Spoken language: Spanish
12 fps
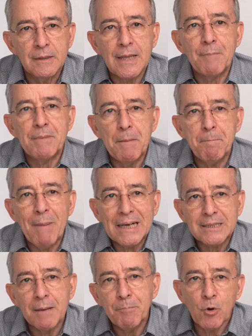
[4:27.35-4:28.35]
también
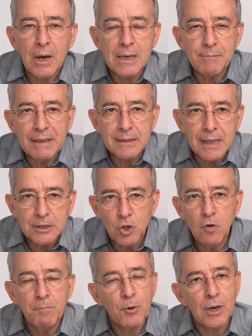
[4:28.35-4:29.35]
pasa por la
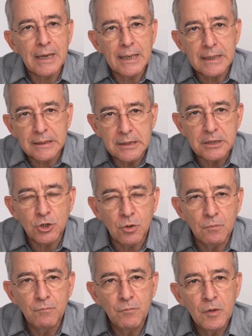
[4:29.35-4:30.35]
alimentación, por el ejercicio,
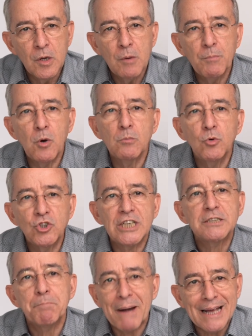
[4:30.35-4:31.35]
por
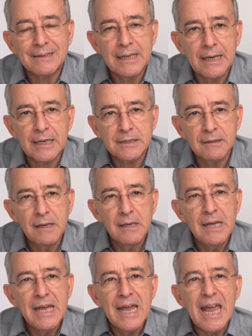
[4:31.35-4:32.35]
muchas prácticas.
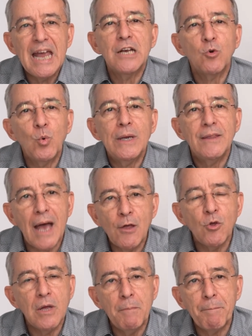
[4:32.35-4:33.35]
El
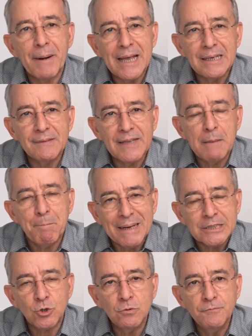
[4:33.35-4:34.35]
cuidado del,
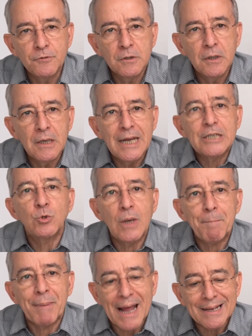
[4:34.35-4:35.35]
peso es
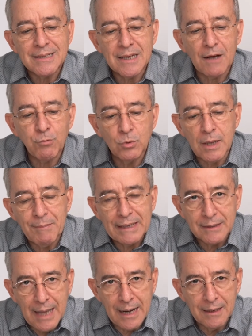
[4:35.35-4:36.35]
una práctica
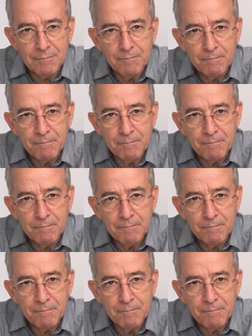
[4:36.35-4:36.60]
fundamental.